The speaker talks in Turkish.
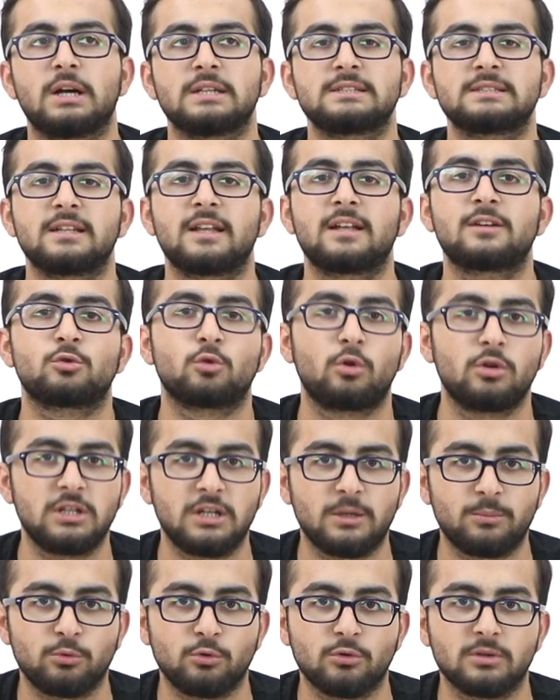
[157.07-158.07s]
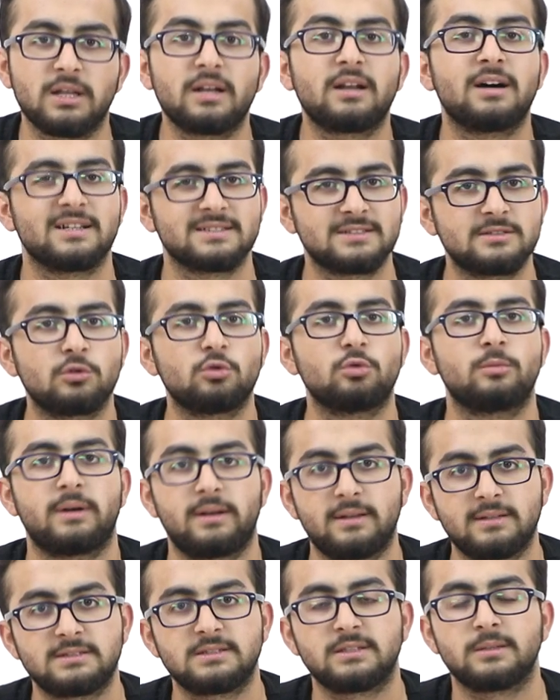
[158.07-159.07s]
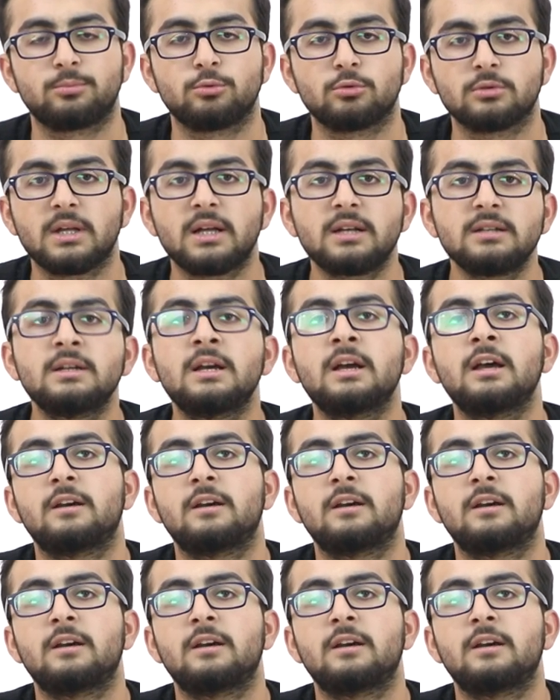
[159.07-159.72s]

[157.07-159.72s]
hastalar rol yapıyorlar. Hasta numarası yapıyorlar.